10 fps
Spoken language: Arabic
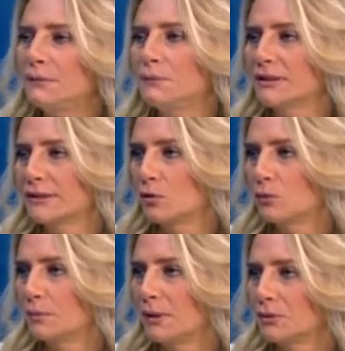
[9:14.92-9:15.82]

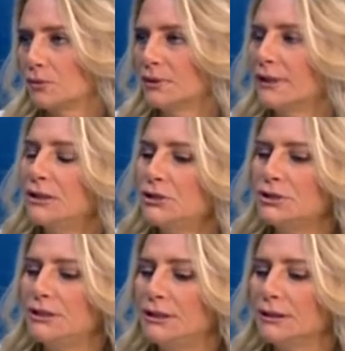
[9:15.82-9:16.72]
بيلتقوا ببعضهم ثاني
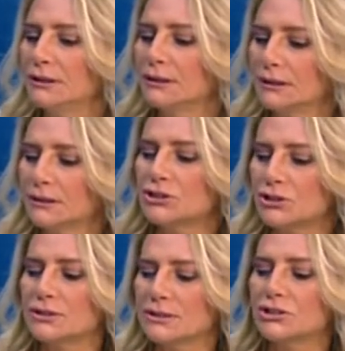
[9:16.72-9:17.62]
شيء
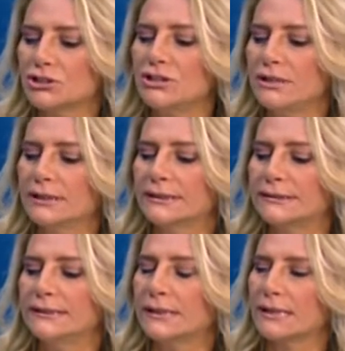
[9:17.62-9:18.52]
الشيء
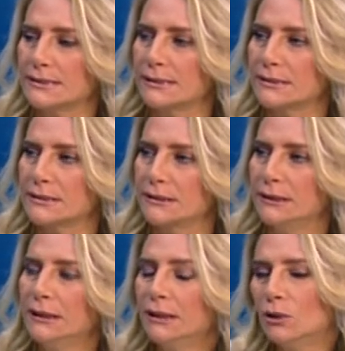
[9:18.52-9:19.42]
الكثير اساسي
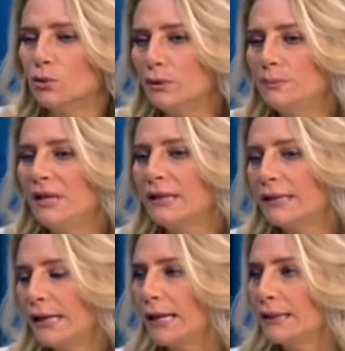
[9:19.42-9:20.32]
انه لبنان
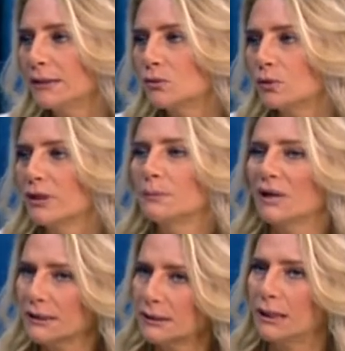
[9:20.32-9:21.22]
كل حياته كان
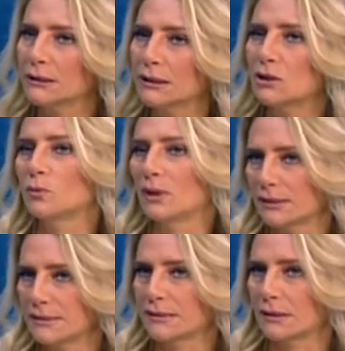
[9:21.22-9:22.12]
بلد الحضاره
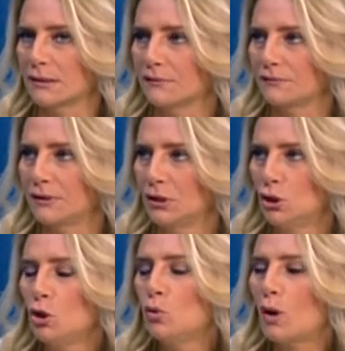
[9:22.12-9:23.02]
وبلد الثقافه
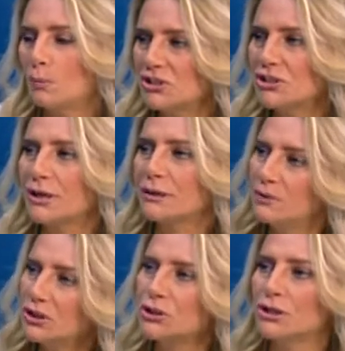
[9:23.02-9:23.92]
وعم نجرب
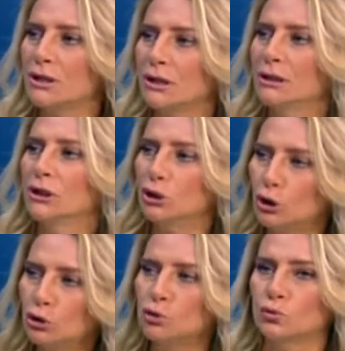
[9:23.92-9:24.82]
نرجع
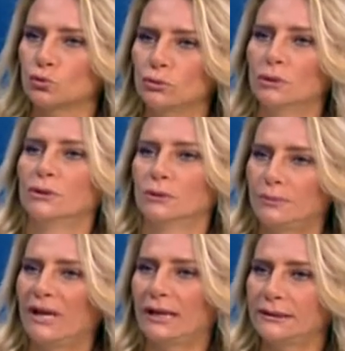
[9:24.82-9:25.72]
نحطه
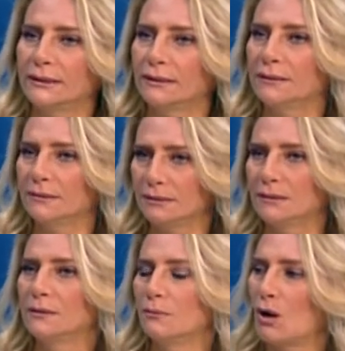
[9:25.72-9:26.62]
بهيدا
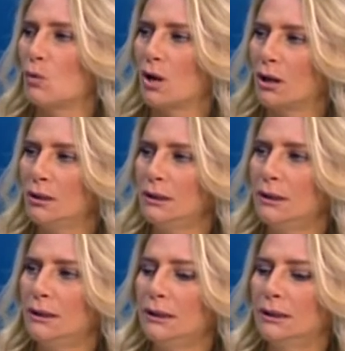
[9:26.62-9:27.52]
الموقع
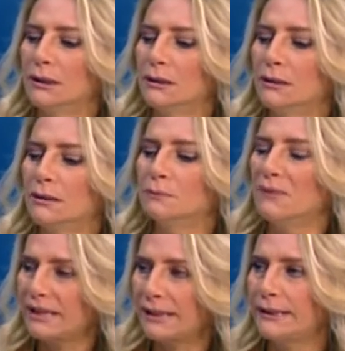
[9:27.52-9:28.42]
آه
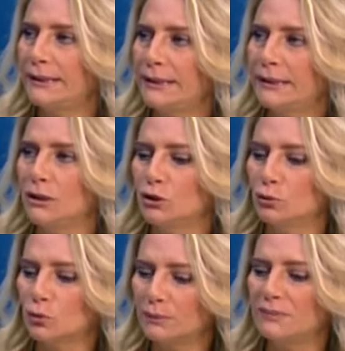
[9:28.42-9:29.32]
من خلال
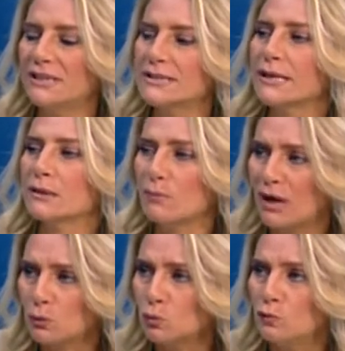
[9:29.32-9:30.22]
انه لبنان صار
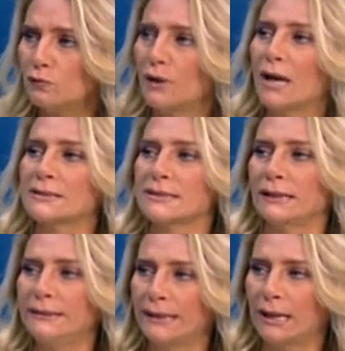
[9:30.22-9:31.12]
معروف على
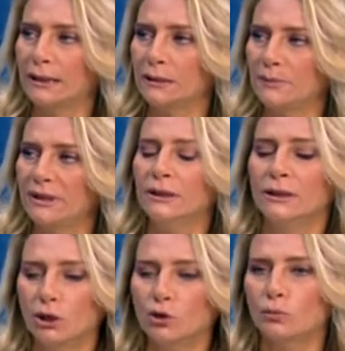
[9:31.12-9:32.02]
صعيد عالمي
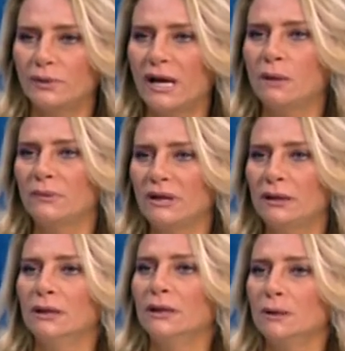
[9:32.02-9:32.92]
انه بيعمل
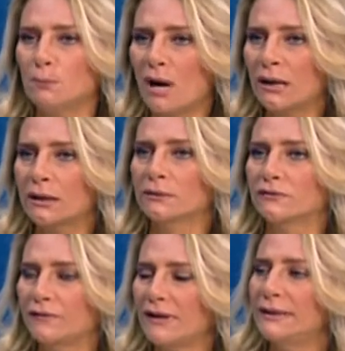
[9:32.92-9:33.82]
معرض
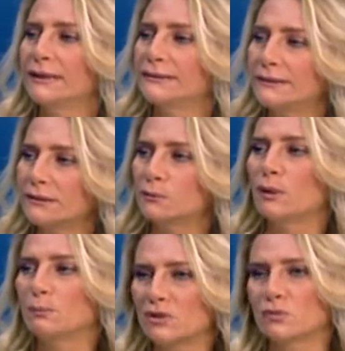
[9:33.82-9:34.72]
فني كتير
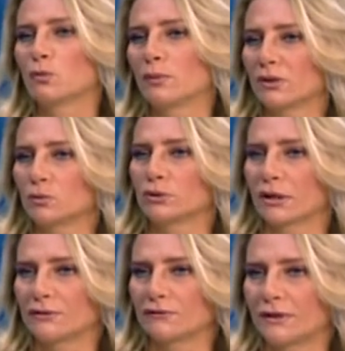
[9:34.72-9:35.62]
مهم اسمه بيروت ارت فير